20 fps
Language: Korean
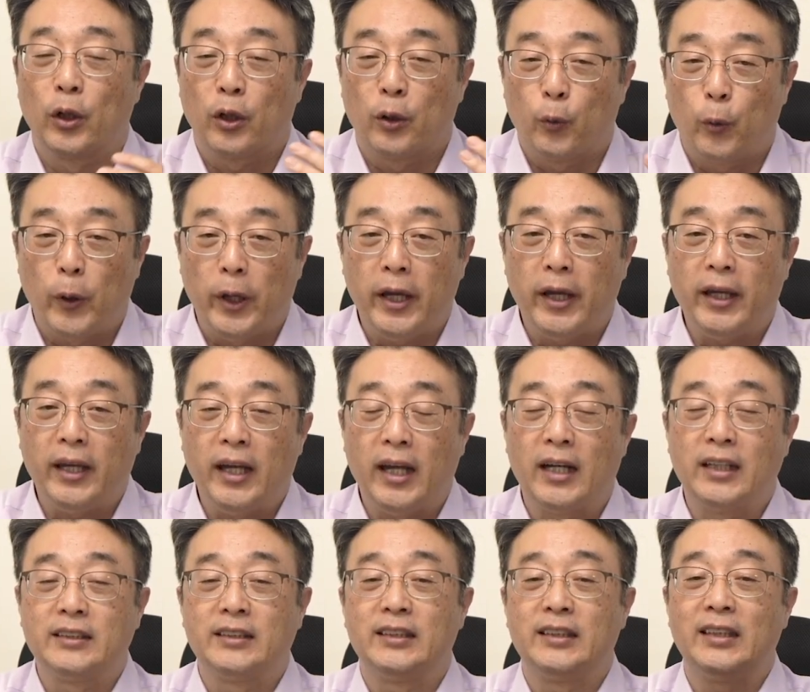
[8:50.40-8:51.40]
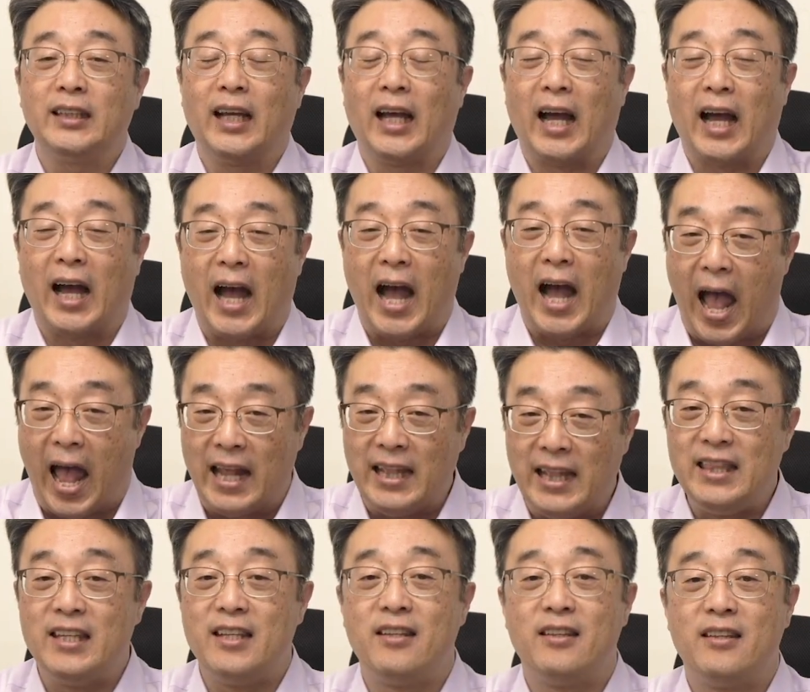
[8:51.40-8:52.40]
회개하지
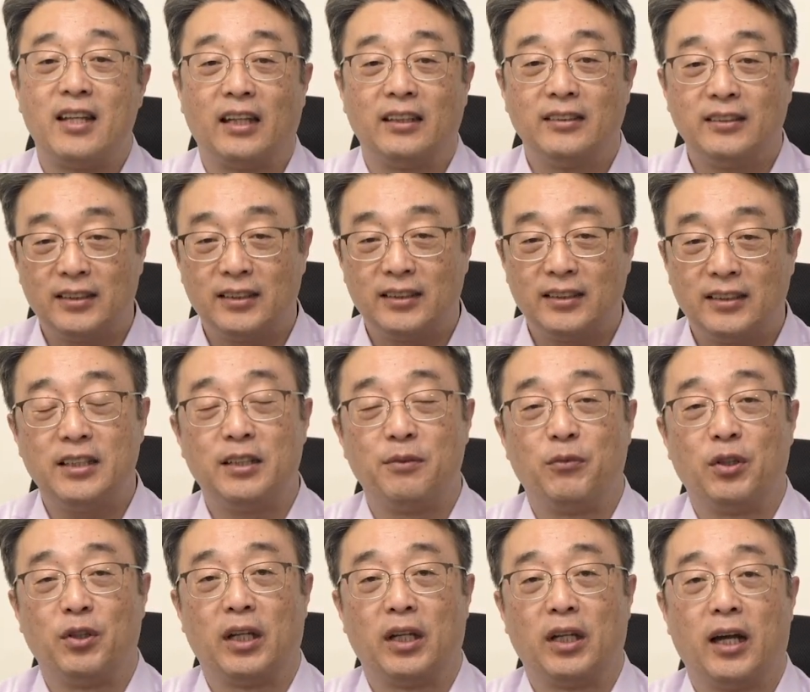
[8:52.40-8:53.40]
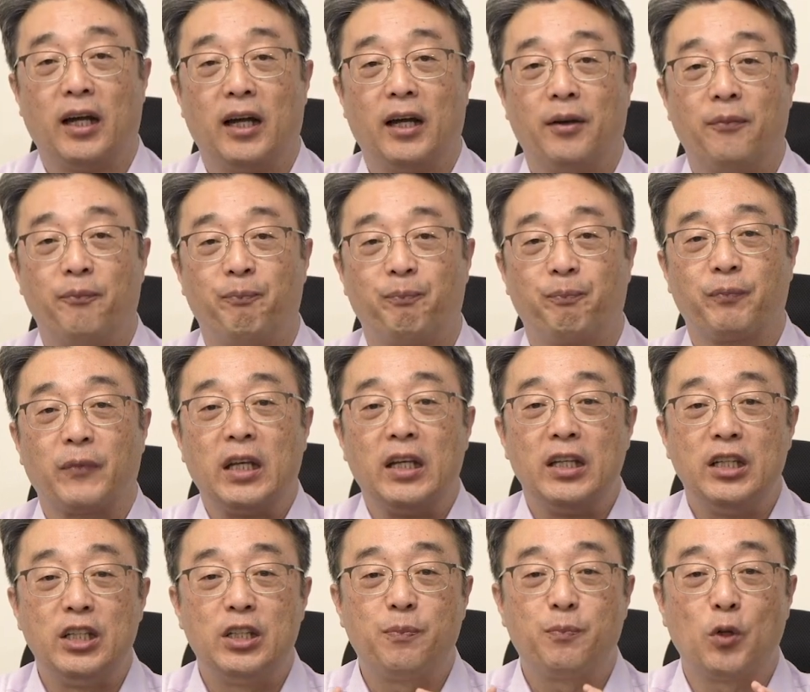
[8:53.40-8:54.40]
않는다는 사실입니다.
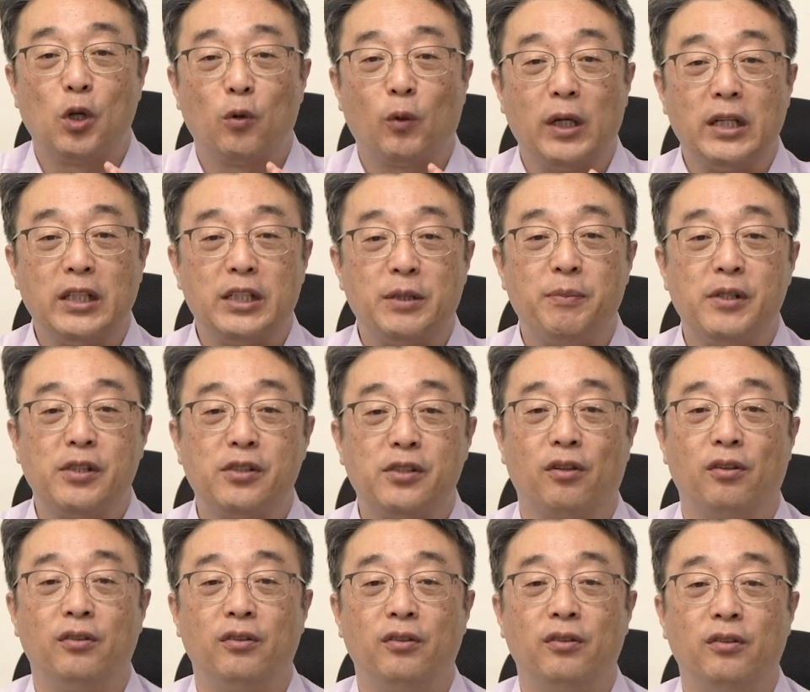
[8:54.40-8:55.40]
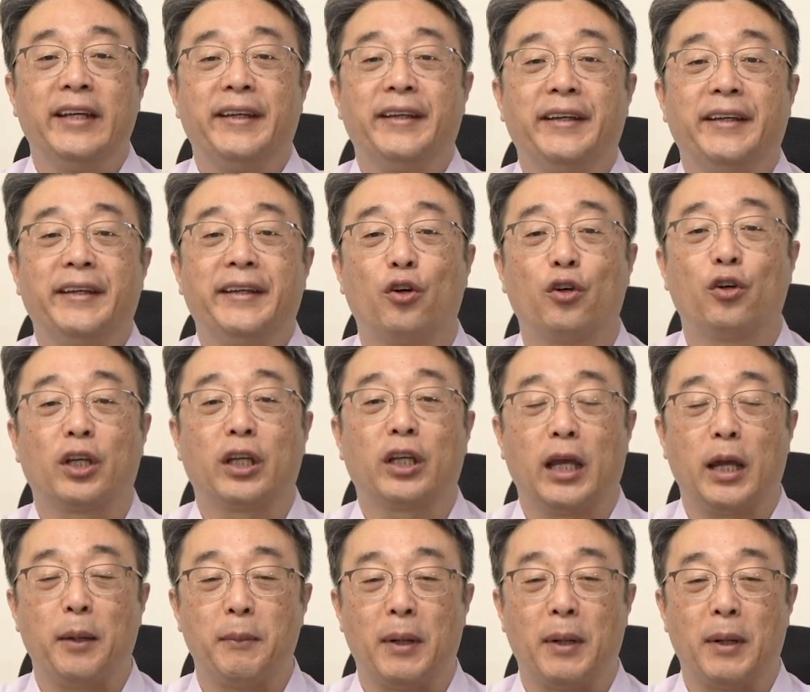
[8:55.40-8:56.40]
이십 절과 이십일 절은 이렇게
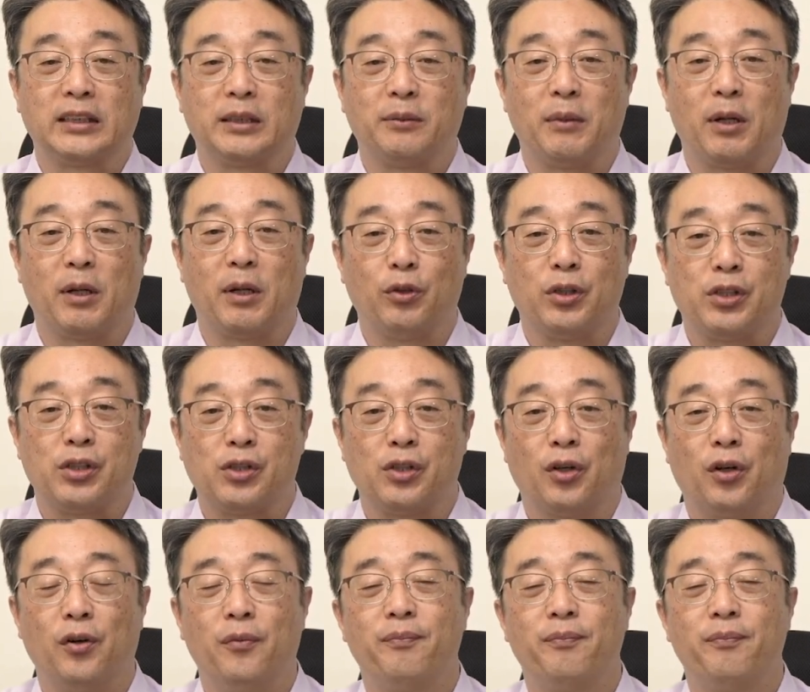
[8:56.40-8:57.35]
말씀하고 있죠.